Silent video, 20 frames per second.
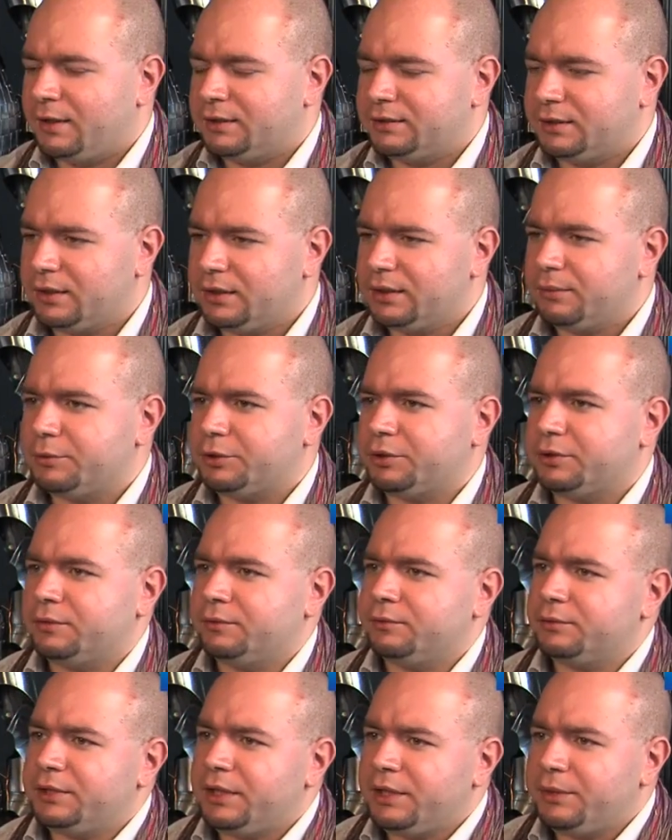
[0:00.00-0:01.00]
Александр Глебович,
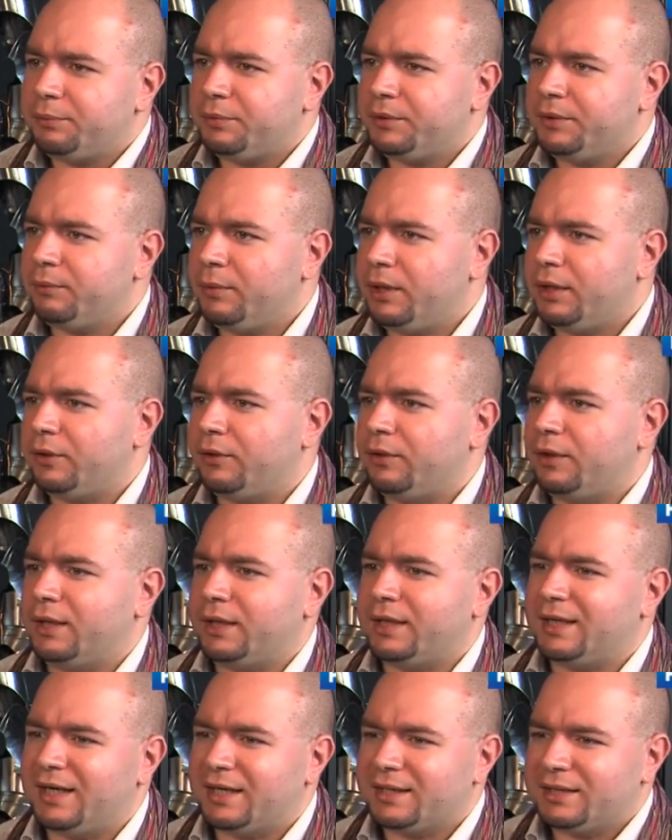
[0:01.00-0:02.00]
ну вот я не понимаю, а
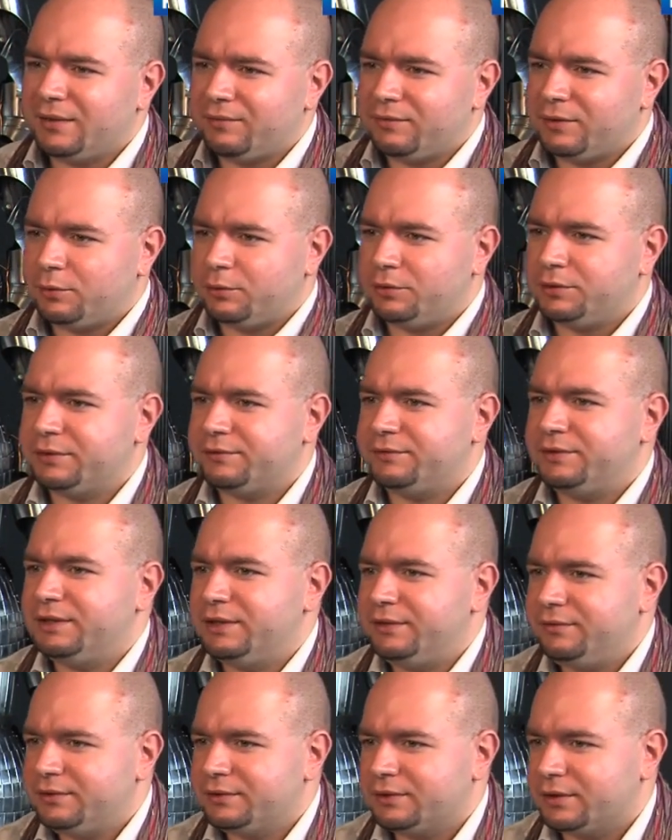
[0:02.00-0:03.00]
когда выходит в
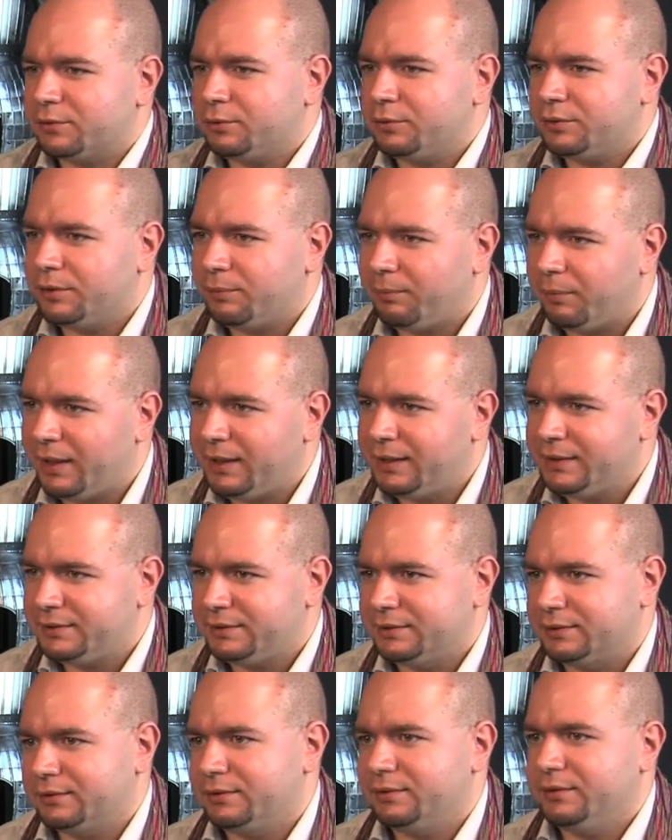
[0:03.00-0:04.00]
телевизор какой-то
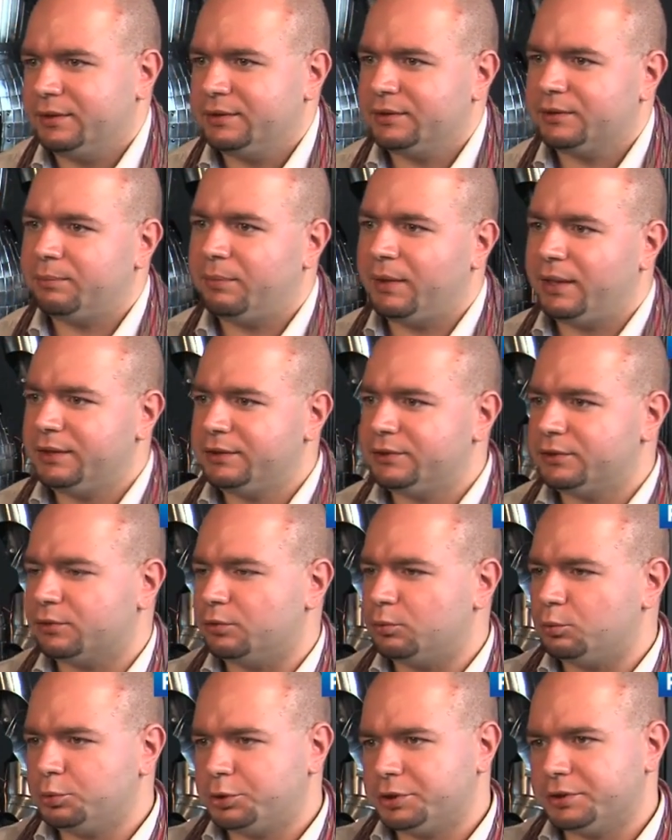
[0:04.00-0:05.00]
политик, этот политик
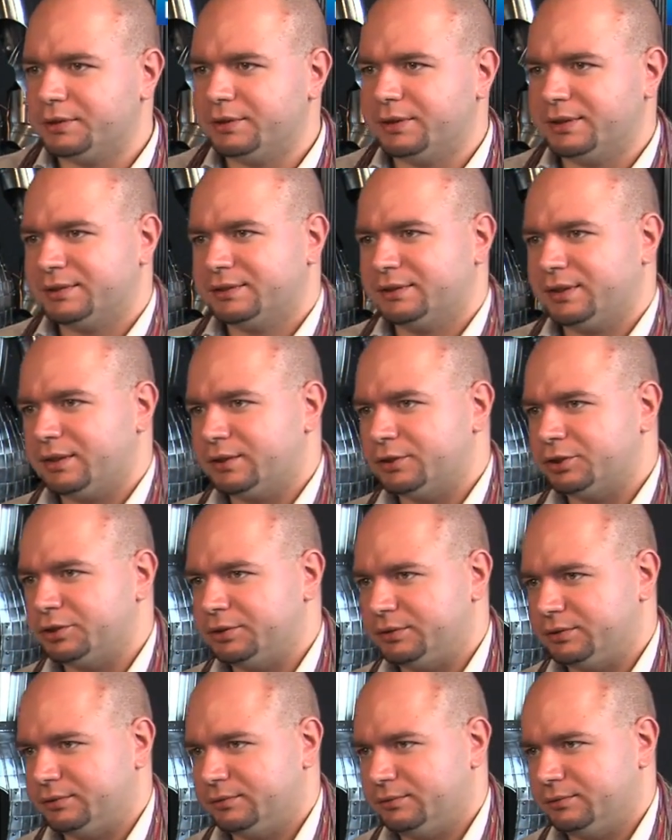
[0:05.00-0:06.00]
учит нас, как
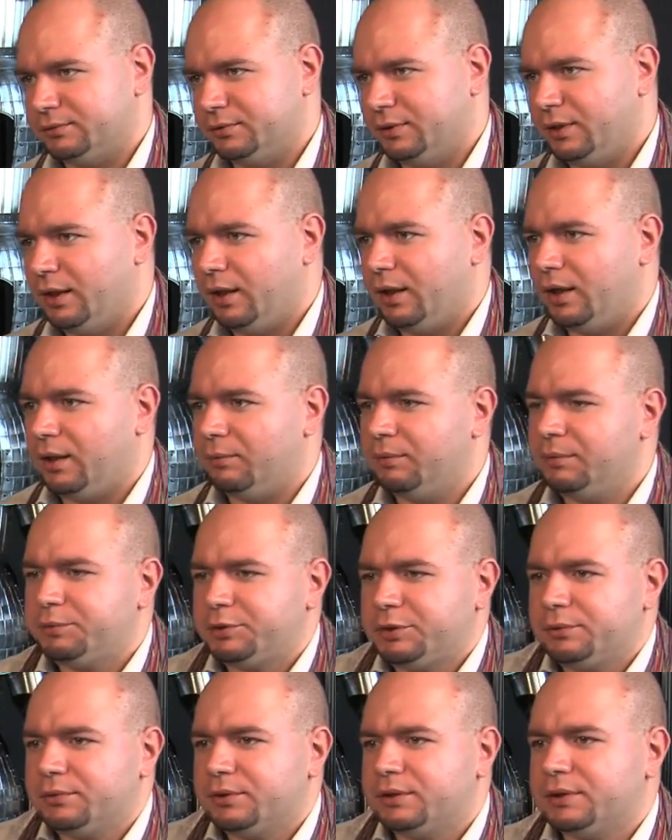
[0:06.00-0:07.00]
жить. А мы
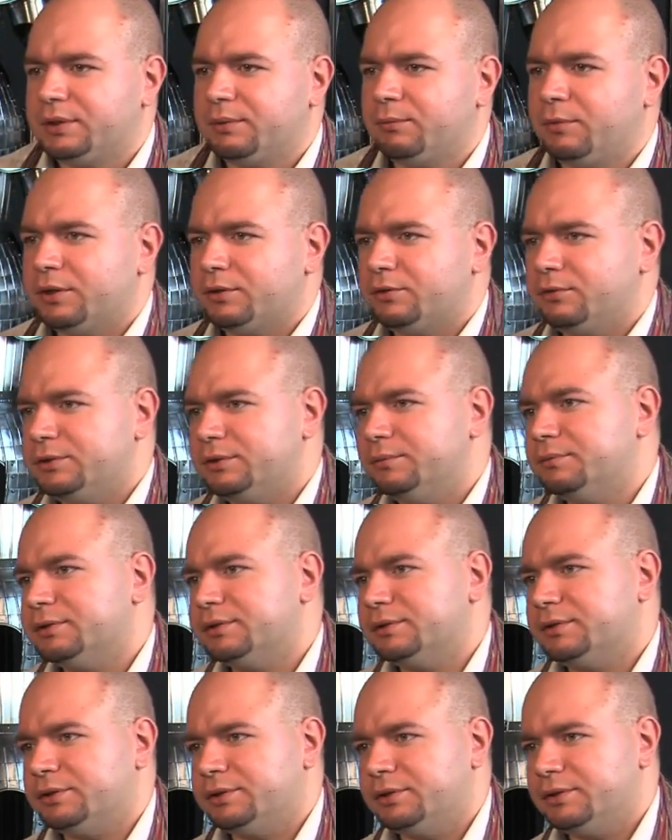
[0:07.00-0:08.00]
почему-то к этому
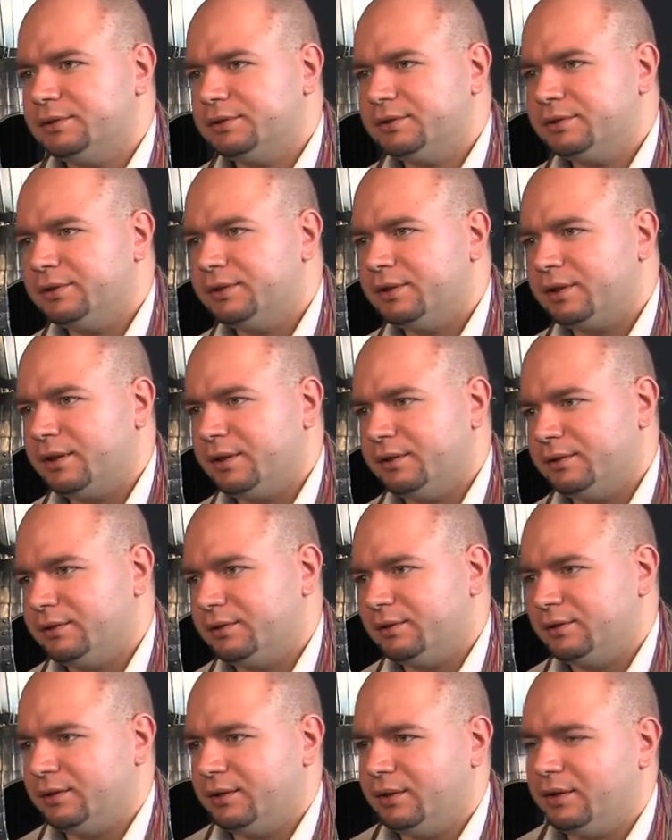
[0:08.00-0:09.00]
относимся совершенно
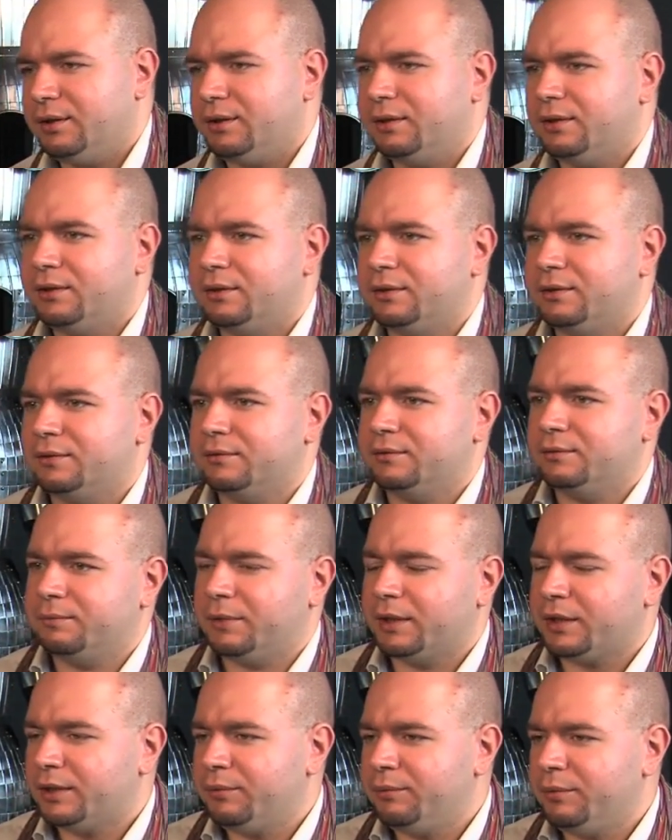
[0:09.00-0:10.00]
толерантно, да, а,
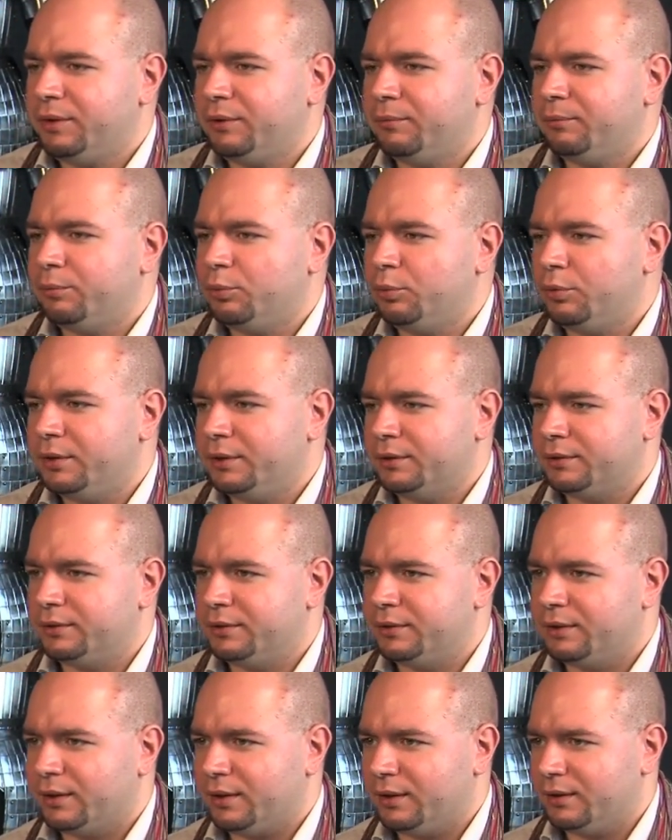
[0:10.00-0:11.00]
по крайней мере, более
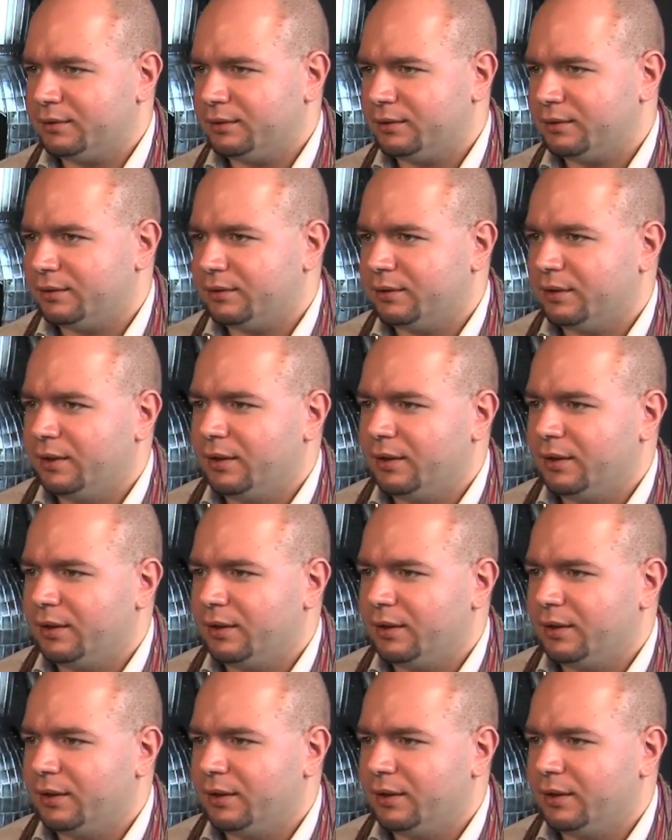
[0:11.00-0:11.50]
толерантно,